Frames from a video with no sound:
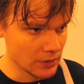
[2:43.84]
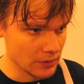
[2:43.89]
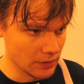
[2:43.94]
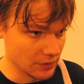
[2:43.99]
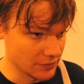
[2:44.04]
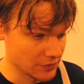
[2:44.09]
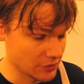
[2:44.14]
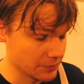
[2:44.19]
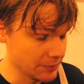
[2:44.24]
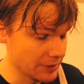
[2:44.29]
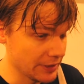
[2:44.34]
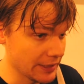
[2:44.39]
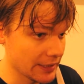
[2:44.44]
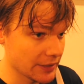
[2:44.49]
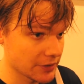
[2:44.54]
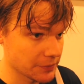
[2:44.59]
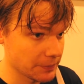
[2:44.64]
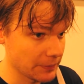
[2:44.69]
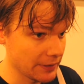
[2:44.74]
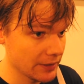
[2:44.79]
Ja, es ist meine
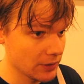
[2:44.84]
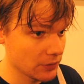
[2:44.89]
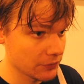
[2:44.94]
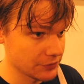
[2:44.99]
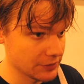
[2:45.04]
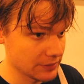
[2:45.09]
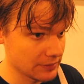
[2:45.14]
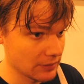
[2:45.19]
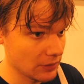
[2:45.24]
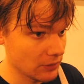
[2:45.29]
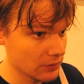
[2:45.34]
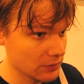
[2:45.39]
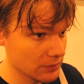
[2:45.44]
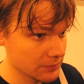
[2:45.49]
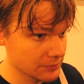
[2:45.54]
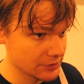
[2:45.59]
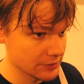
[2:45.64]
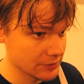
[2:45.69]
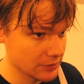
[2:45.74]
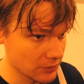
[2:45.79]
erste Playoff seit
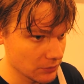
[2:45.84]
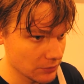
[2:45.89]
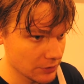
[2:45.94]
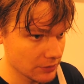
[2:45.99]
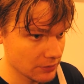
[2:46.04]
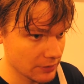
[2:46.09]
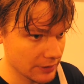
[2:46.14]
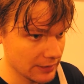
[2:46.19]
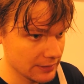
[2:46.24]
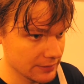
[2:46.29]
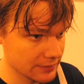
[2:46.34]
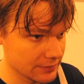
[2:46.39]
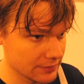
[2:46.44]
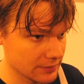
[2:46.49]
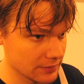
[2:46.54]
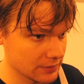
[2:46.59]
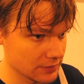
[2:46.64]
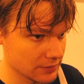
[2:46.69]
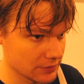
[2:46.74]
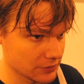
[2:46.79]
langem, seit der
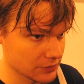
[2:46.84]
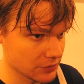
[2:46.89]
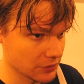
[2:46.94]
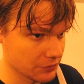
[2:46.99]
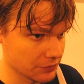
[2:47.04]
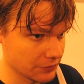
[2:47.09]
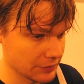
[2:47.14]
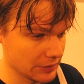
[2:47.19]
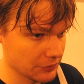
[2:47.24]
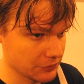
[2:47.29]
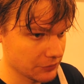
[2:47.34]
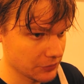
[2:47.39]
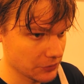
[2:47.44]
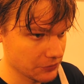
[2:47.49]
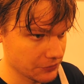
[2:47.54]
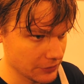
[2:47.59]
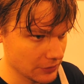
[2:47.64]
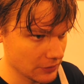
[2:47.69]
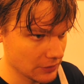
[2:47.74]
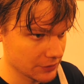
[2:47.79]
Junior-Elite, das ist schon vier,
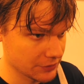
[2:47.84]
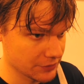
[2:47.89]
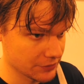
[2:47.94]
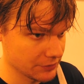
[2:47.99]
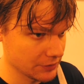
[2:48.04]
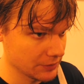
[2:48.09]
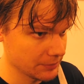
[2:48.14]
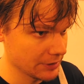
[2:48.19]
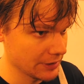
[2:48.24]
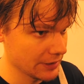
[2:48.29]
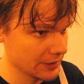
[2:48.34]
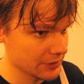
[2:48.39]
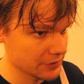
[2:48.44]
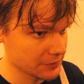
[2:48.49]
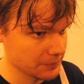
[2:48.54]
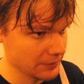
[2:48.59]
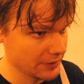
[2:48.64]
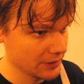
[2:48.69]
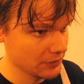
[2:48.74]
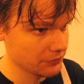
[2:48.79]
fünf Jahre, ist das wieder meine erste
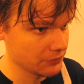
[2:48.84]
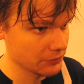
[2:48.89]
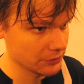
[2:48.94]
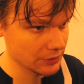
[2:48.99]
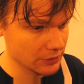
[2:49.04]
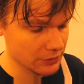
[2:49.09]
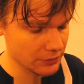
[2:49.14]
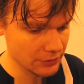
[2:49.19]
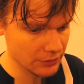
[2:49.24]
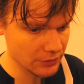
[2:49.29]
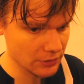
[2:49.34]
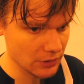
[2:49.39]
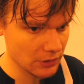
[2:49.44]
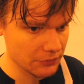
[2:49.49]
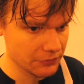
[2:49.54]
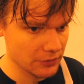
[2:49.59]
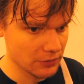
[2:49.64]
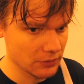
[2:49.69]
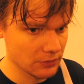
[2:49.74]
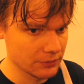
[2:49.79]
Playoff, wo ich anfangen
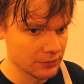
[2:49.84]
konnte.